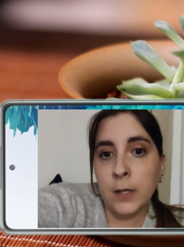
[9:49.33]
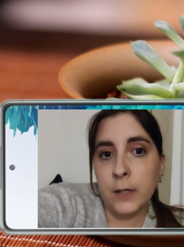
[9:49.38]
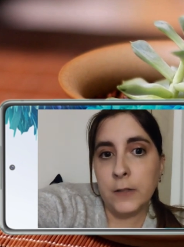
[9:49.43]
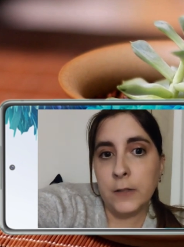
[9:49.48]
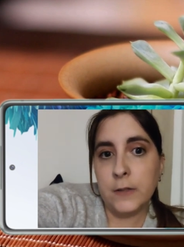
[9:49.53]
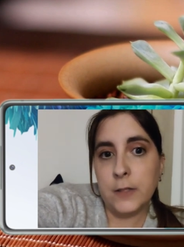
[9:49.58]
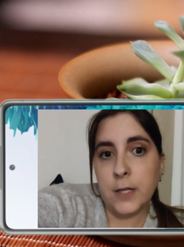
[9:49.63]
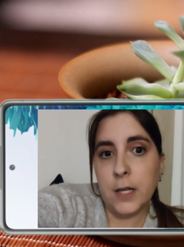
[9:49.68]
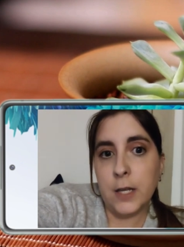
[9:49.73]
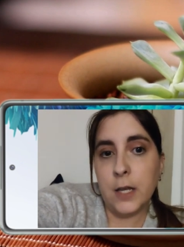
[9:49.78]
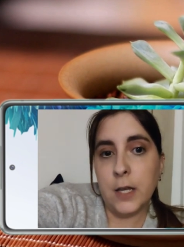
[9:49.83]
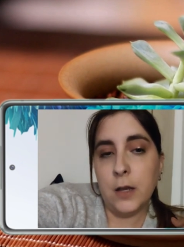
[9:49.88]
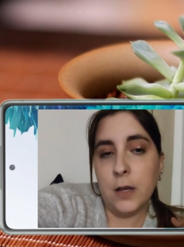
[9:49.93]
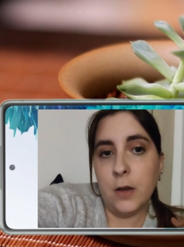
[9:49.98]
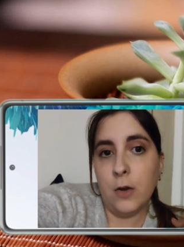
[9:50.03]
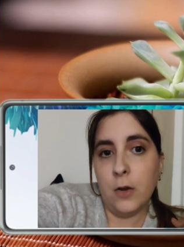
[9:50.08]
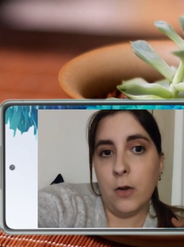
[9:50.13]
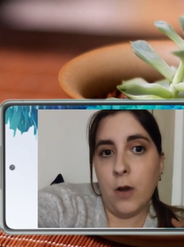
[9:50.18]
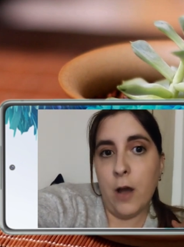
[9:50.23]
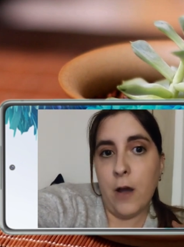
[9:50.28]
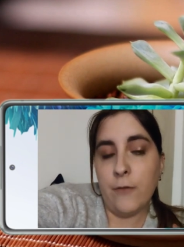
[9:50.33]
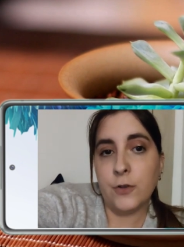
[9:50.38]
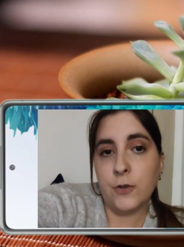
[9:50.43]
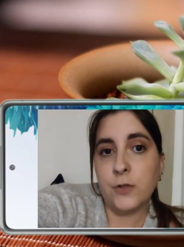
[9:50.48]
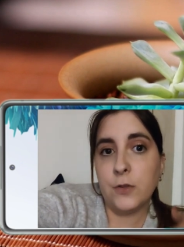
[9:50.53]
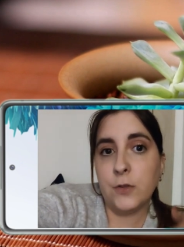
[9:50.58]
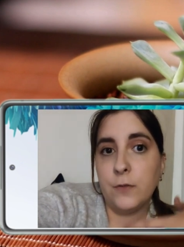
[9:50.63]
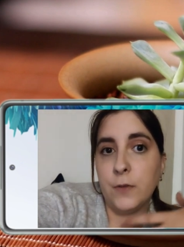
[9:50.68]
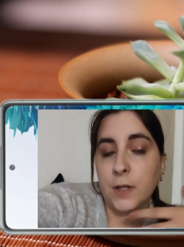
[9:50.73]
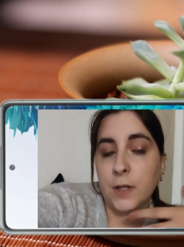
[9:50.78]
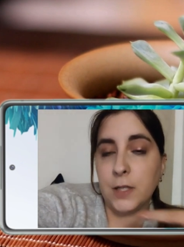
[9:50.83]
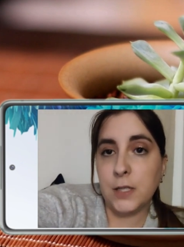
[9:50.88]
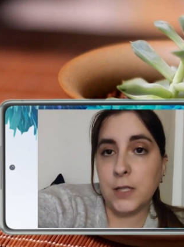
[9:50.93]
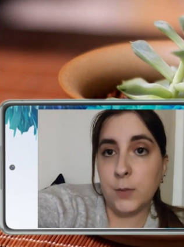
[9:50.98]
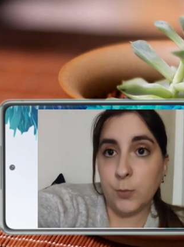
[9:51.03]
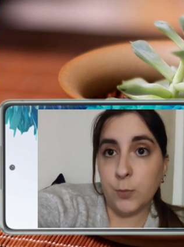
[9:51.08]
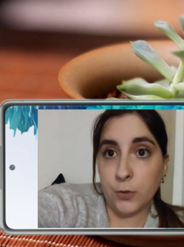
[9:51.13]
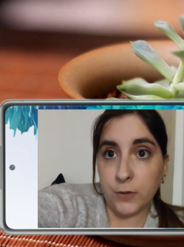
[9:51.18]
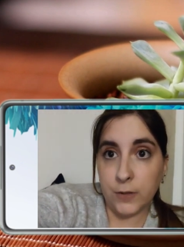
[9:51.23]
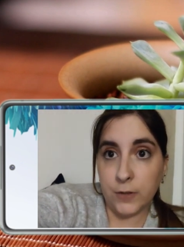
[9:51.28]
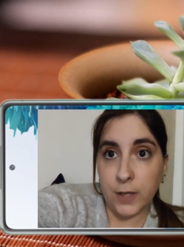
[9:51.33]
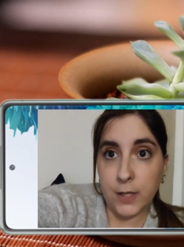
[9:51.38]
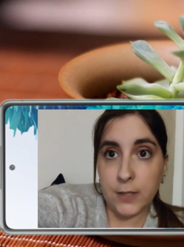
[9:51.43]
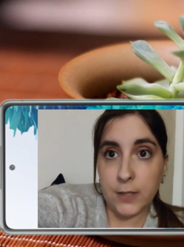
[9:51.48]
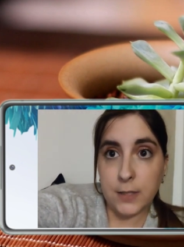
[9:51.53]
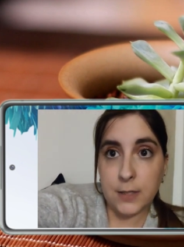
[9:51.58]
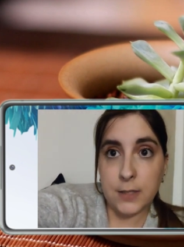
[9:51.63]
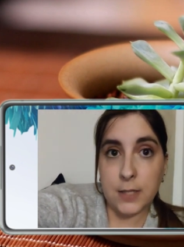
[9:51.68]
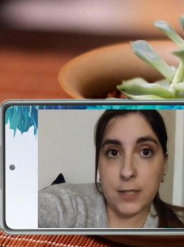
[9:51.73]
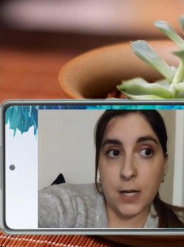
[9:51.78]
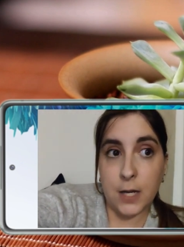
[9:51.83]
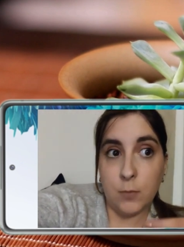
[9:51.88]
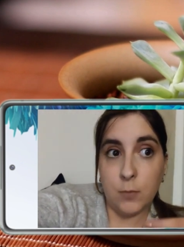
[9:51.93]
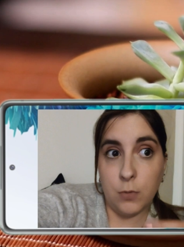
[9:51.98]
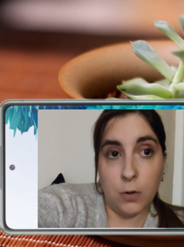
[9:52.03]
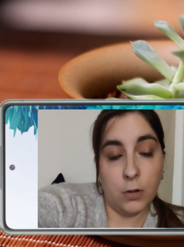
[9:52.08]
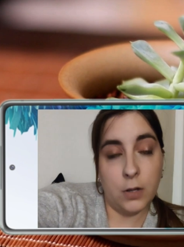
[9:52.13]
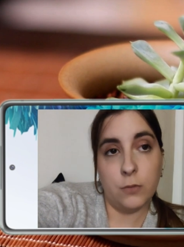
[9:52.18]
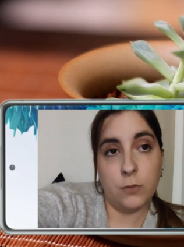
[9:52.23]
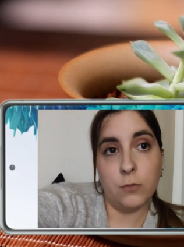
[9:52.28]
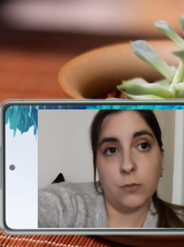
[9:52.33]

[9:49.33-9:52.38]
C'est euh, à force de faire des hypothèses, ça les bloque.